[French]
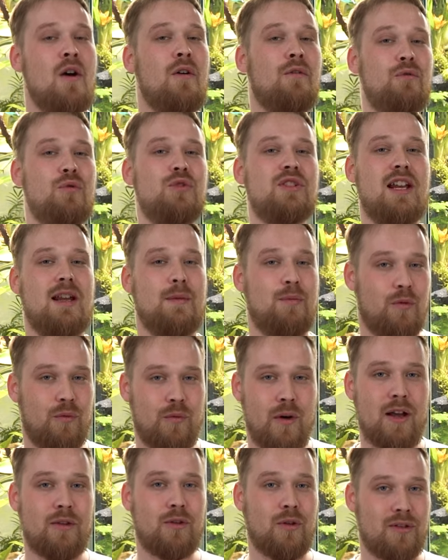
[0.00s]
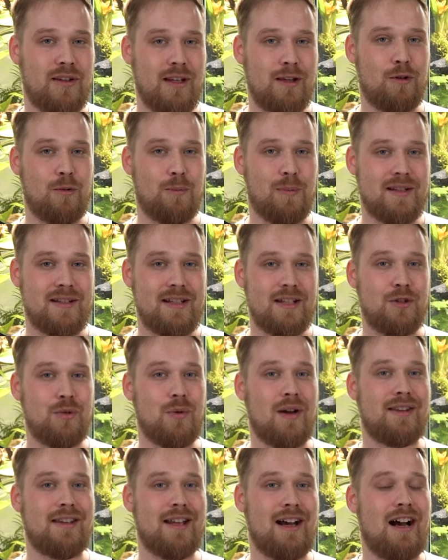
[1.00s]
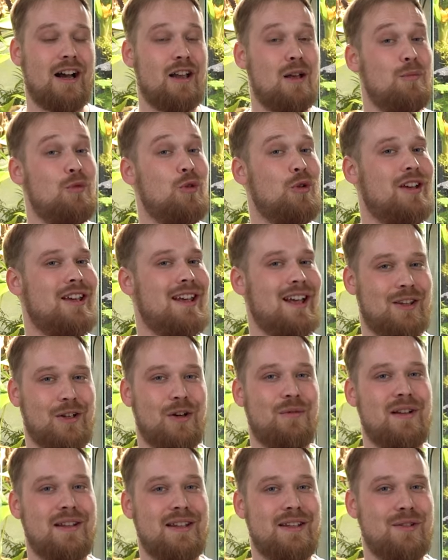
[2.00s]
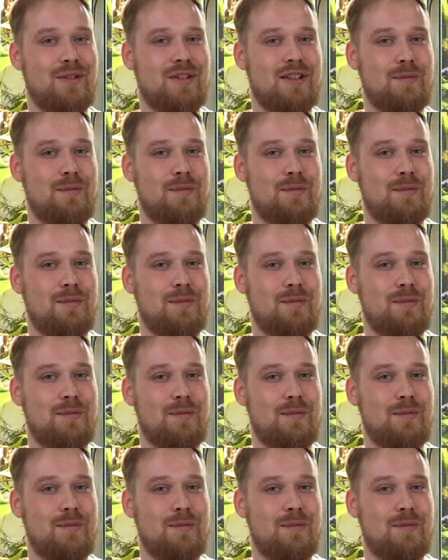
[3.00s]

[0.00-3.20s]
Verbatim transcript: vous allez pouvoir tenter de le passer sur un terrarium de 90